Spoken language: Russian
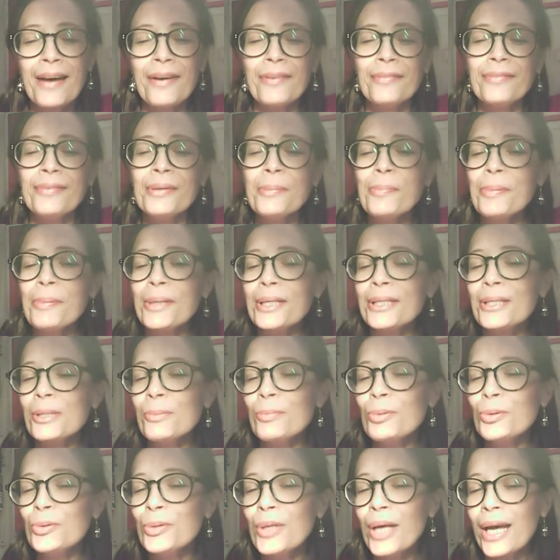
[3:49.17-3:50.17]
вы
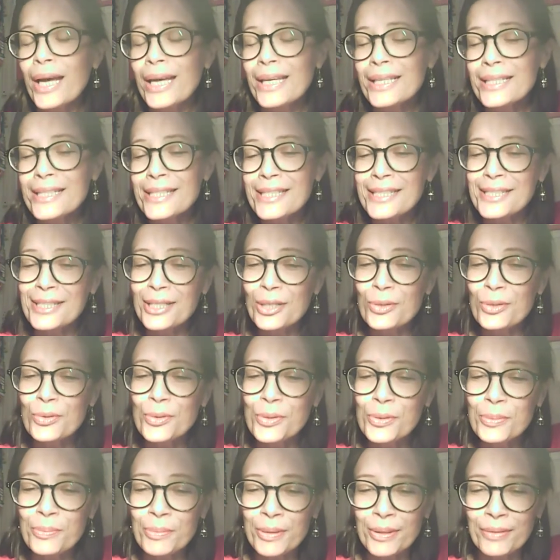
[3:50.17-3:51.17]
пронаблюдаете за
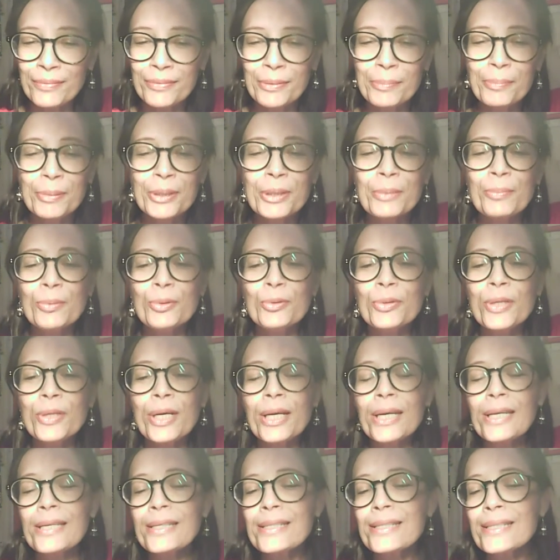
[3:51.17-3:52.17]
людьми, вы
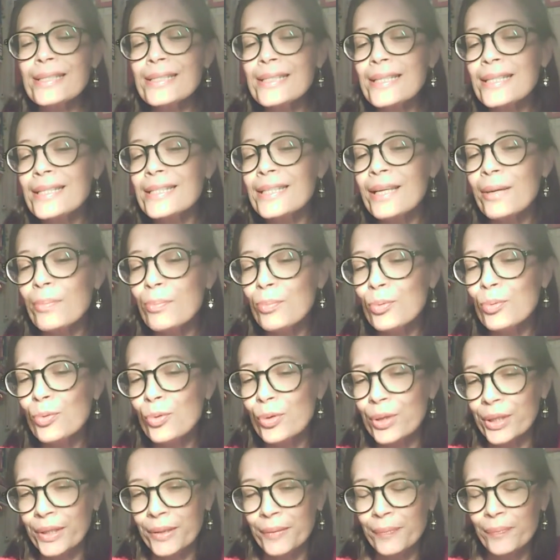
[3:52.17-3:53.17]
понаблюдаете за
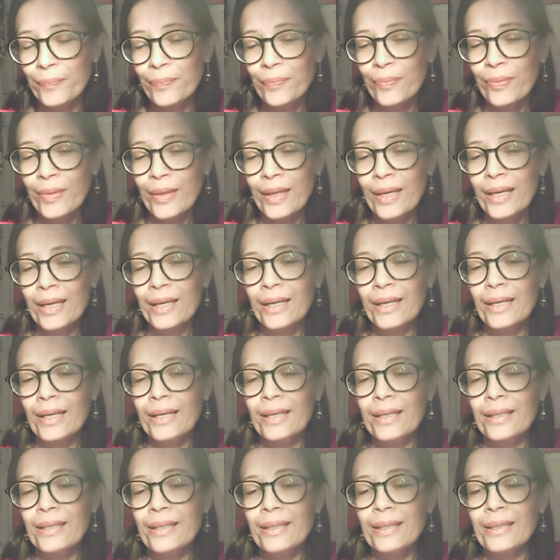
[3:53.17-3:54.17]
собой,
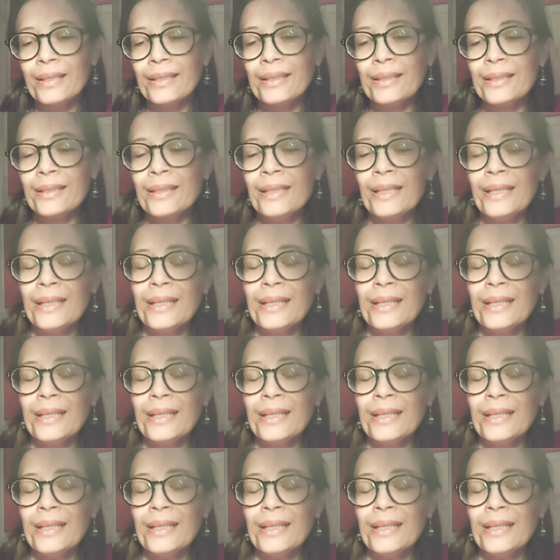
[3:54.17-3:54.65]
а,